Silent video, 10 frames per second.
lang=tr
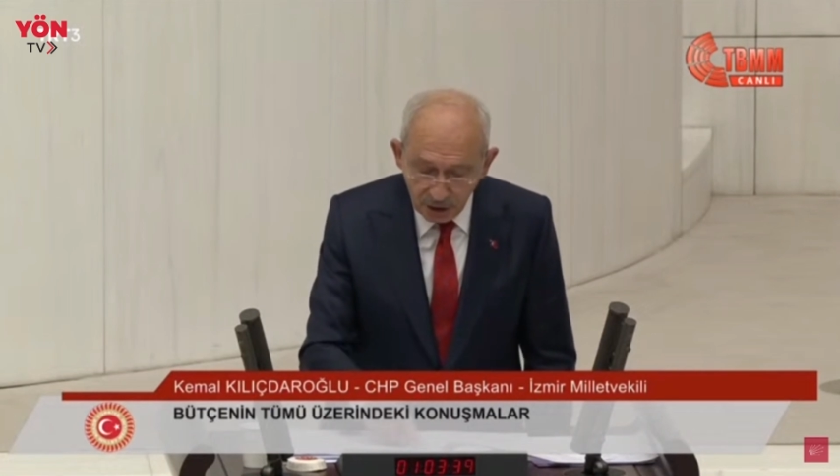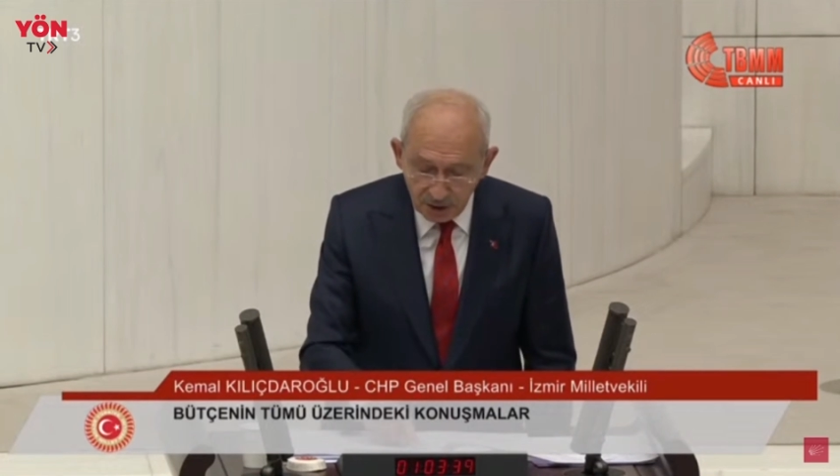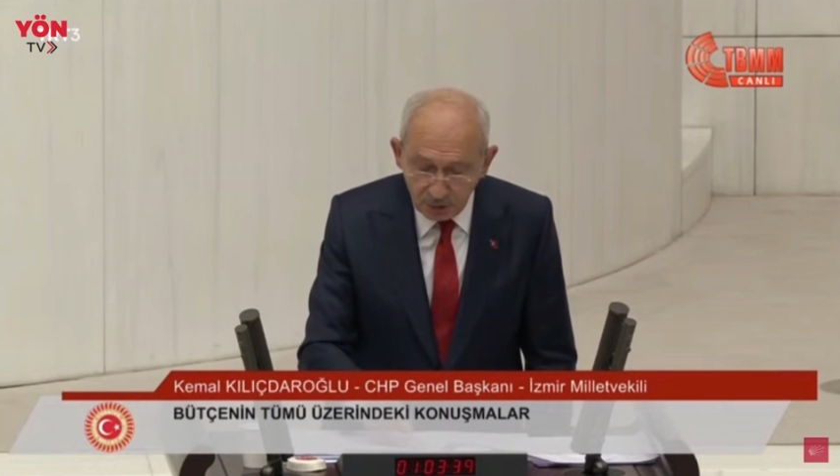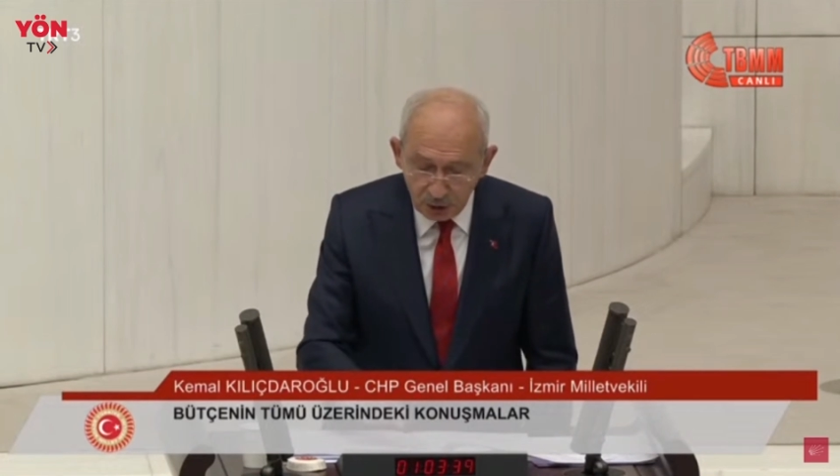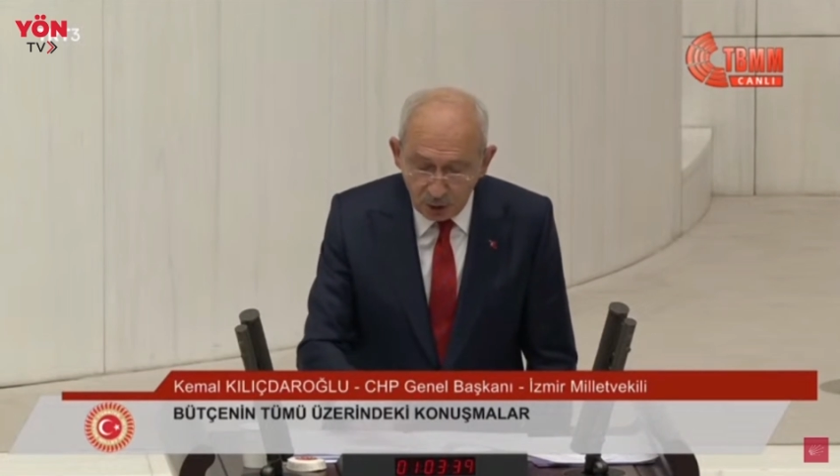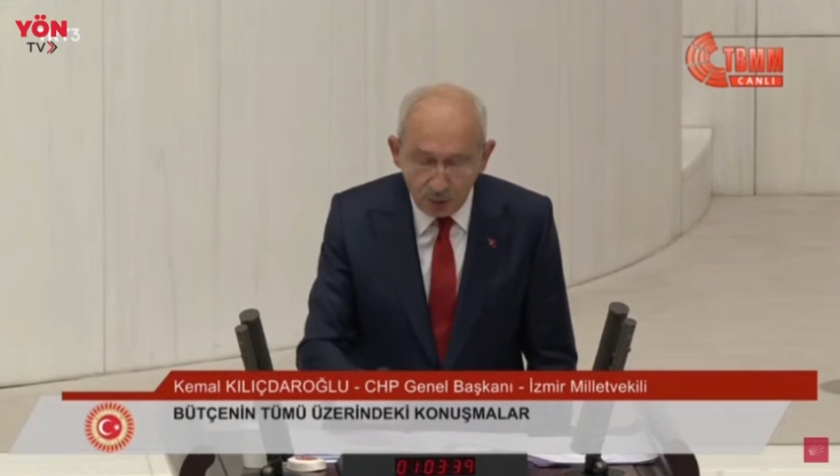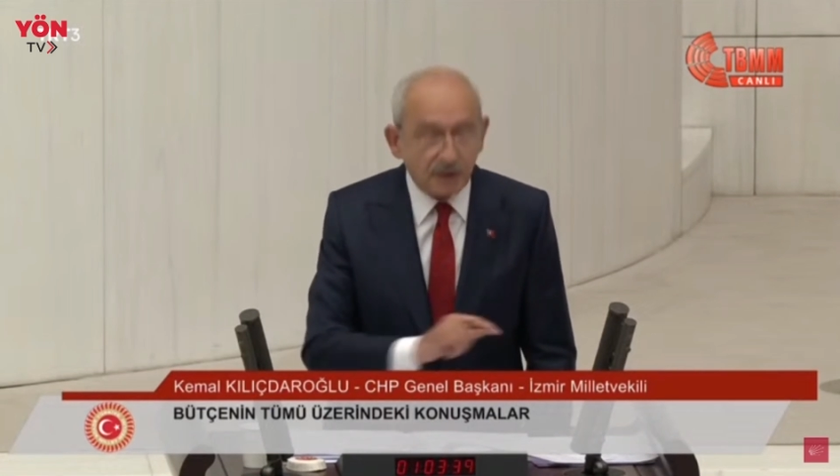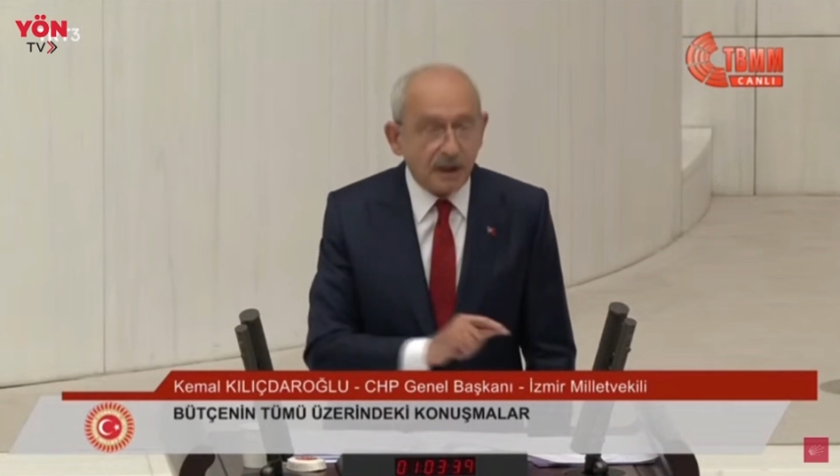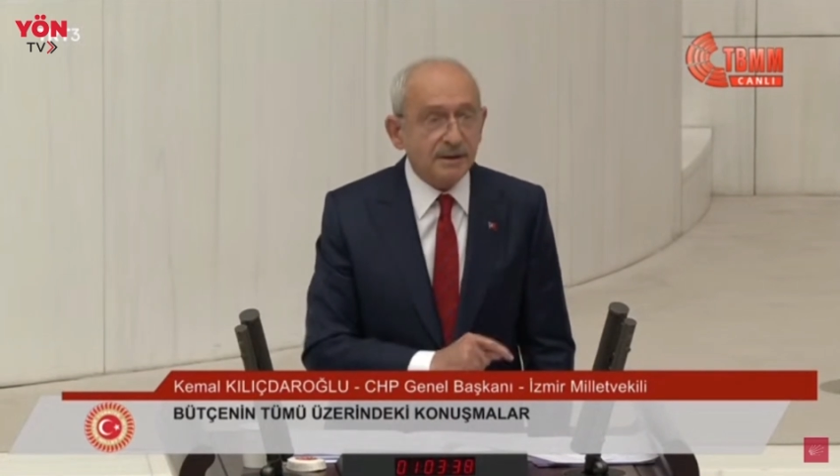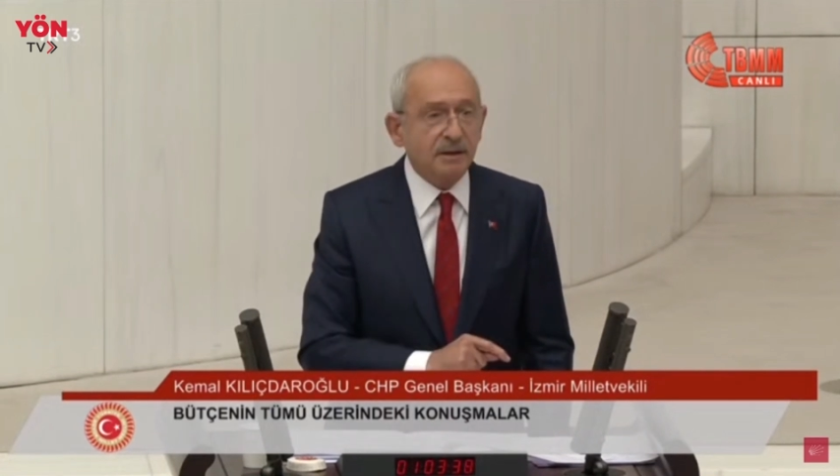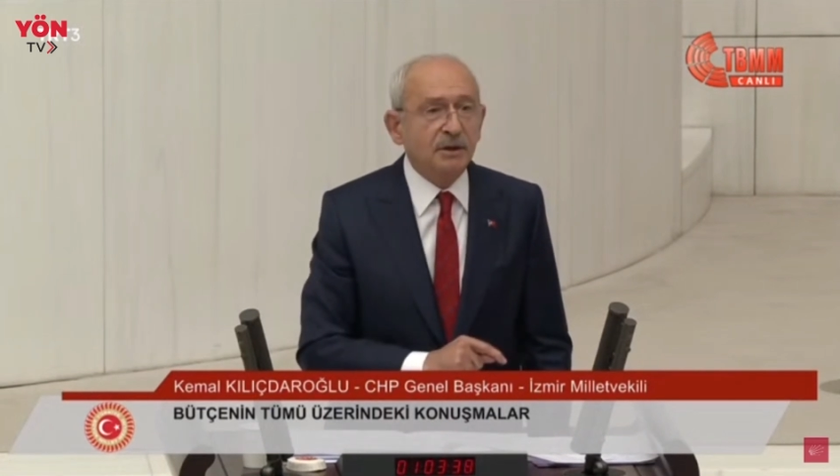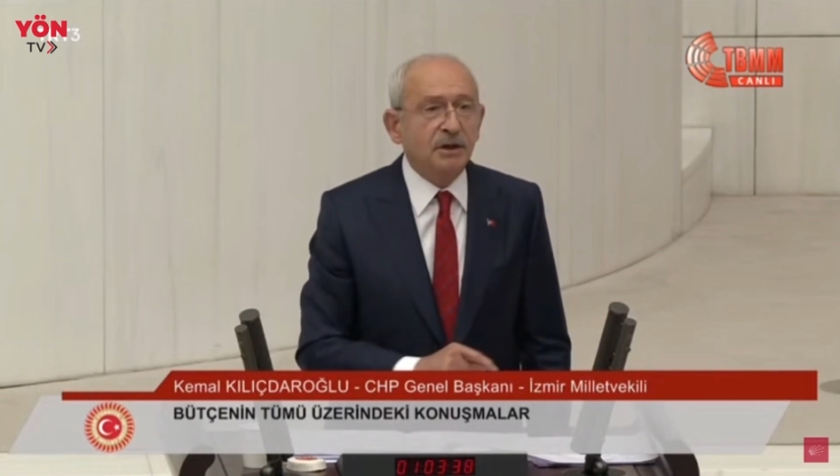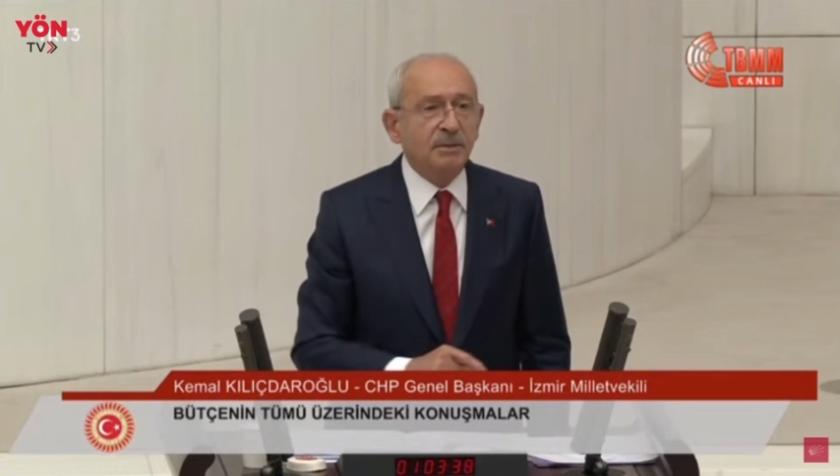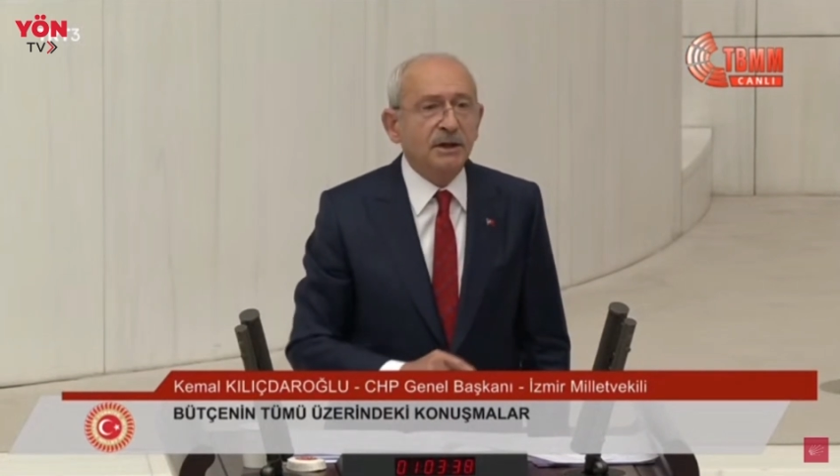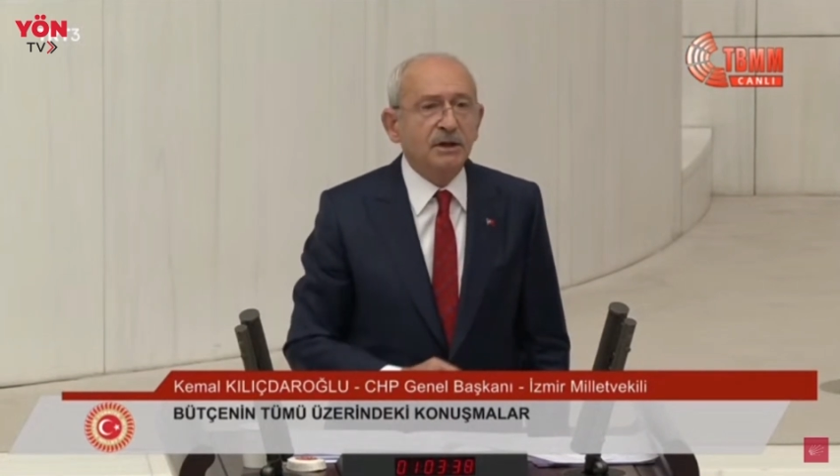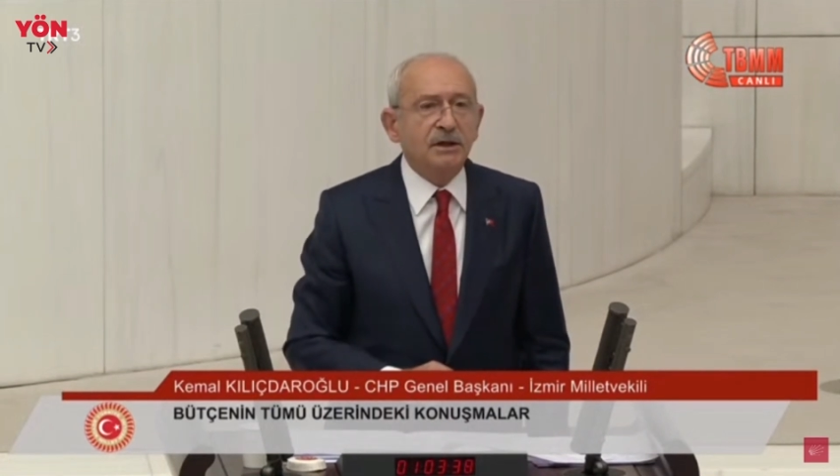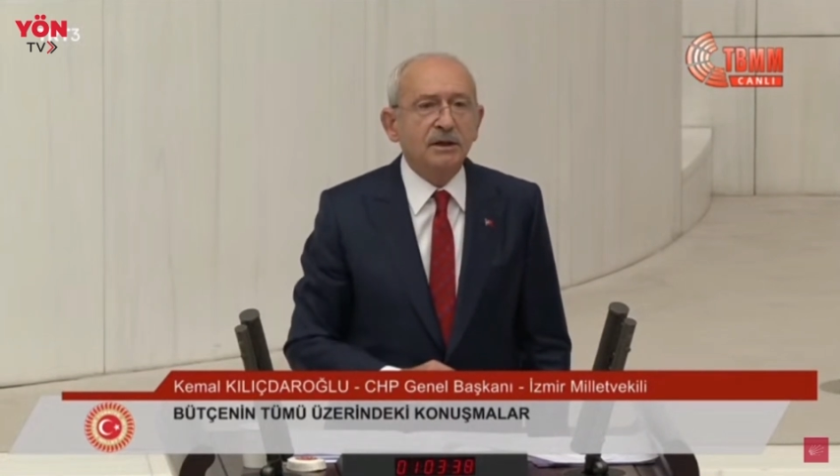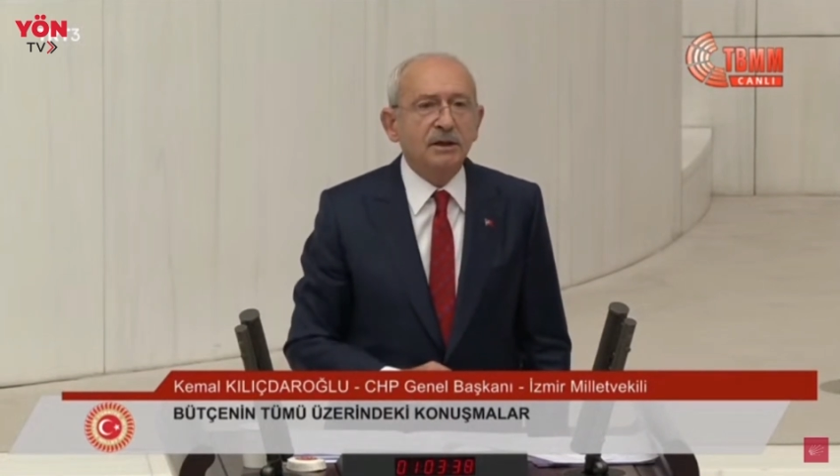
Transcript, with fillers: 29 Kasım 2002